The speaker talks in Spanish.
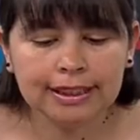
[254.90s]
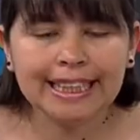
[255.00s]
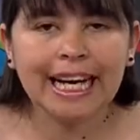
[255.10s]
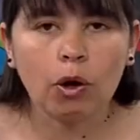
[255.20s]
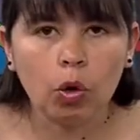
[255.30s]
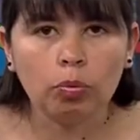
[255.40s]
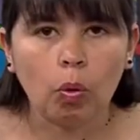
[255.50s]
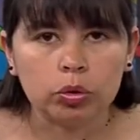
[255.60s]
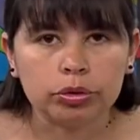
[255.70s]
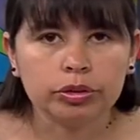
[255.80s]
de
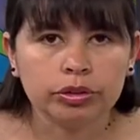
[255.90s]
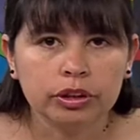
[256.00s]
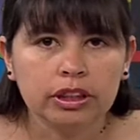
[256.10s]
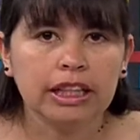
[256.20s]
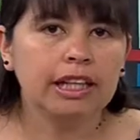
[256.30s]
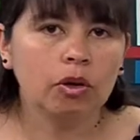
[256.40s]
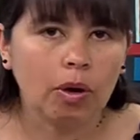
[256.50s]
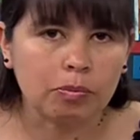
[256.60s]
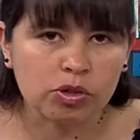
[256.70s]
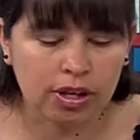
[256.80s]
colbón y lo
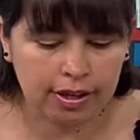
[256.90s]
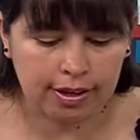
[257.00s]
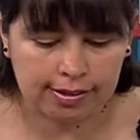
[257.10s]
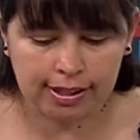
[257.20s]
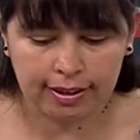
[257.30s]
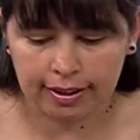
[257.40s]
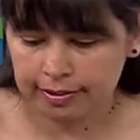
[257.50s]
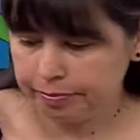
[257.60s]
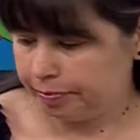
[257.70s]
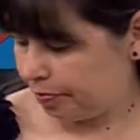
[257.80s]
vamos a dejar
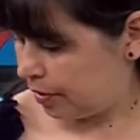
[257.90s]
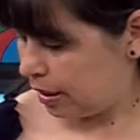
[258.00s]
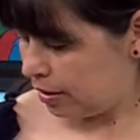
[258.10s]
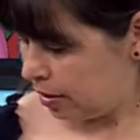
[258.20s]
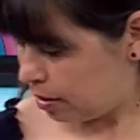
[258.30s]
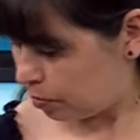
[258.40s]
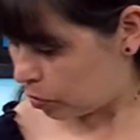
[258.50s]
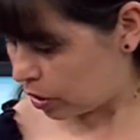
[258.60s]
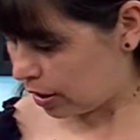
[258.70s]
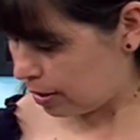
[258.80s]
secar
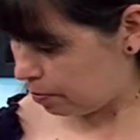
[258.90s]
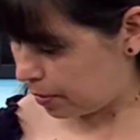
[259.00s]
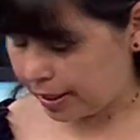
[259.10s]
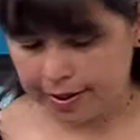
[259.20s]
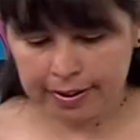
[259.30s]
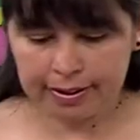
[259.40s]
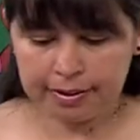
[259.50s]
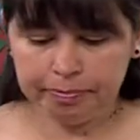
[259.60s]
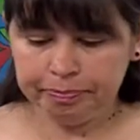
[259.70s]
a limpiar acá